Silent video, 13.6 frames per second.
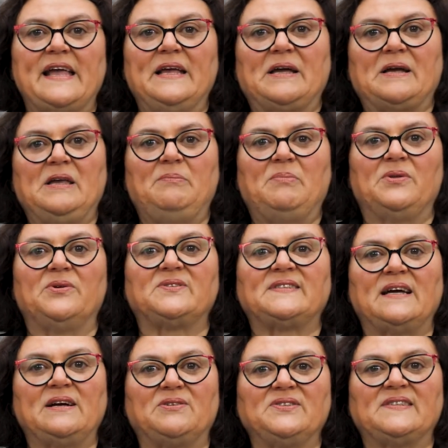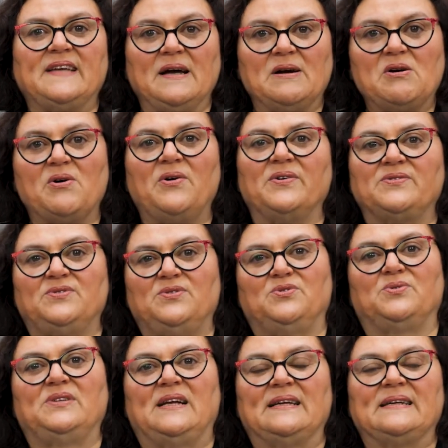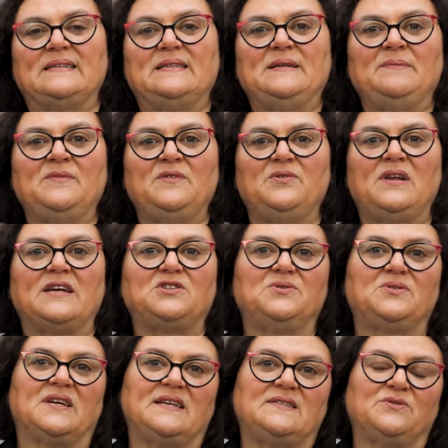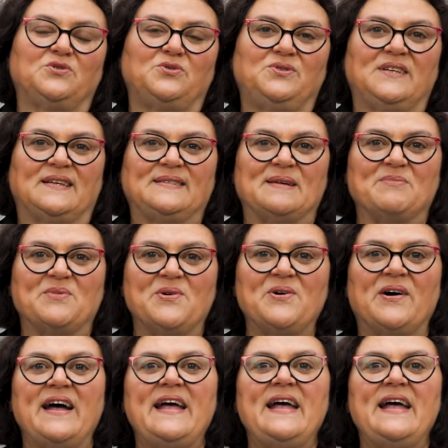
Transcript: a écrit pendant 55 ans ce journal intime, de l'âge de 13 ans jusqu'à sa mort.